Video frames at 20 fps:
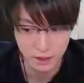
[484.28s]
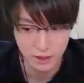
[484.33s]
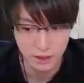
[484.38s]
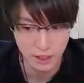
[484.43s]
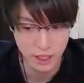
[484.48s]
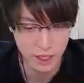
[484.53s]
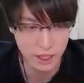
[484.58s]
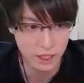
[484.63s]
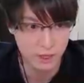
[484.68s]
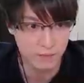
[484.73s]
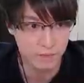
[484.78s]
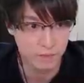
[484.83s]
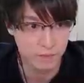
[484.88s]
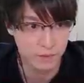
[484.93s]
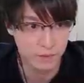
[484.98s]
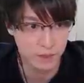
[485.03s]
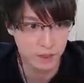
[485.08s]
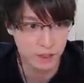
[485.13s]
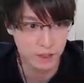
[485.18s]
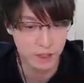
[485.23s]
で、
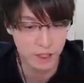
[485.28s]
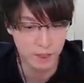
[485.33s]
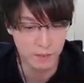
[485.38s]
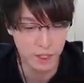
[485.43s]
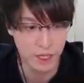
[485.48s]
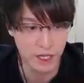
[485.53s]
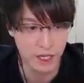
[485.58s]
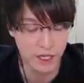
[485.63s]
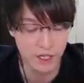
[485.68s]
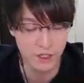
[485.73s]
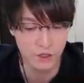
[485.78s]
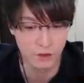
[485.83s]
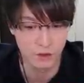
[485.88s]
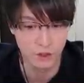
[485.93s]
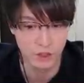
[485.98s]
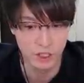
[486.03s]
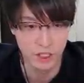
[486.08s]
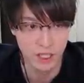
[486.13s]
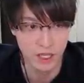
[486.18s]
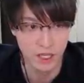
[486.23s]
弾回収
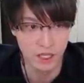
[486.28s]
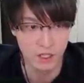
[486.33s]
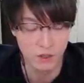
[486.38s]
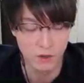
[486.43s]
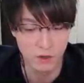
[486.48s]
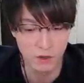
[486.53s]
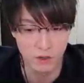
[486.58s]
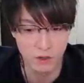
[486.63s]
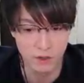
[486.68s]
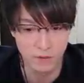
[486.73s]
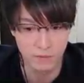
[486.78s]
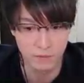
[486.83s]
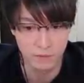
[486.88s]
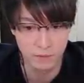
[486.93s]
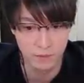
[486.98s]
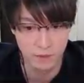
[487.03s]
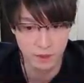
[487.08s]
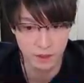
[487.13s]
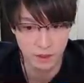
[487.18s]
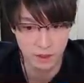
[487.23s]
しての、
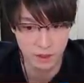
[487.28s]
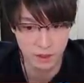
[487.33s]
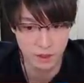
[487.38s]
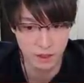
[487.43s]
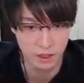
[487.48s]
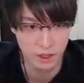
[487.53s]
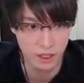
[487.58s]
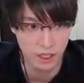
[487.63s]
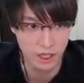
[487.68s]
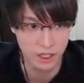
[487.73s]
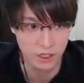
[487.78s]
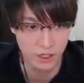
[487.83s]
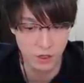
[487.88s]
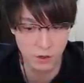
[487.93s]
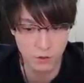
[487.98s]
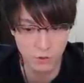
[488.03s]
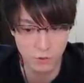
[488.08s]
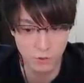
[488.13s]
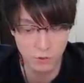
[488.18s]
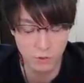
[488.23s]
ええ
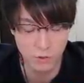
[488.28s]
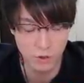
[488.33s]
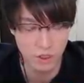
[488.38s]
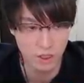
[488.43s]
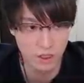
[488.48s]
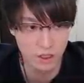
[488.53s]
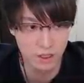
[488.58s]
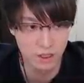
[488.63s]
ぞー。